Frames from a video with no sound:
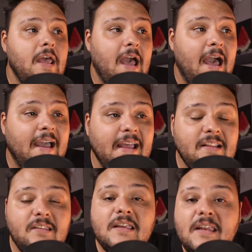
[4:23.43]
حاجات
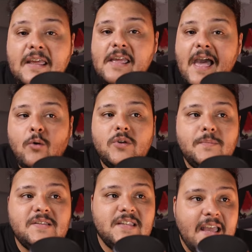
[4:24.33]
دينيه قوي
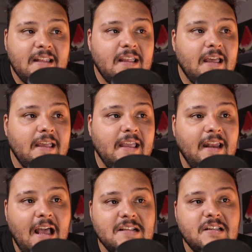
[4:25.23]
بزياده
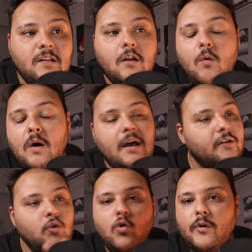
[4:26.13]
يعني حسيت اللي هو
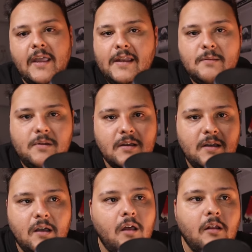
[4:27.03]
نو no يعني
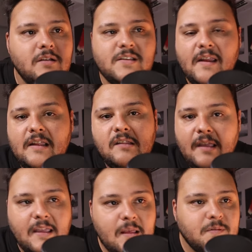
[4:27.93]
ما خلاص يعني انت
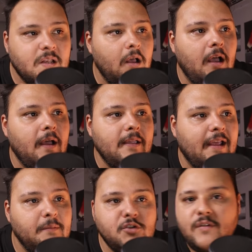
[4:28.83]
كده بصراحه
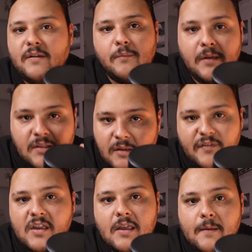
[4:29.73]
يعني مش فاهم انت
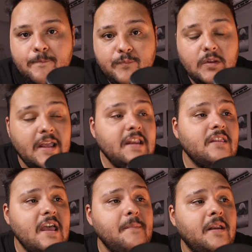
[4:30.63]
في ايه لان
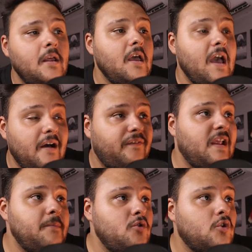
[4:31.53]
دايما
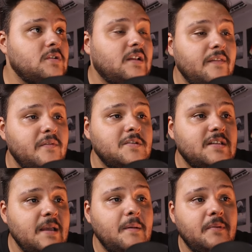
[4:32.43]
افلام يورجوس لانتيموس
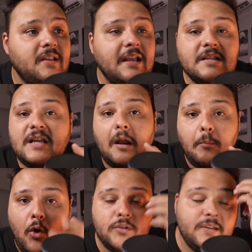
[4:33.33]
دايما بتركز على
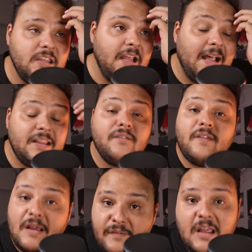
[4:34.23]
البعد الديني حتى في
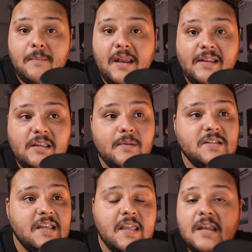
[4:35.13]
الافلام القديمه
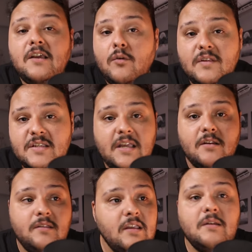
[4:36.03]
زي كيلينج اوف ذا
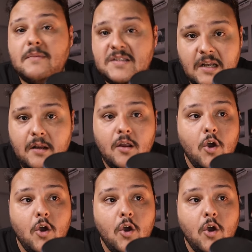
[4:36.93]
سيكريت دير مثلا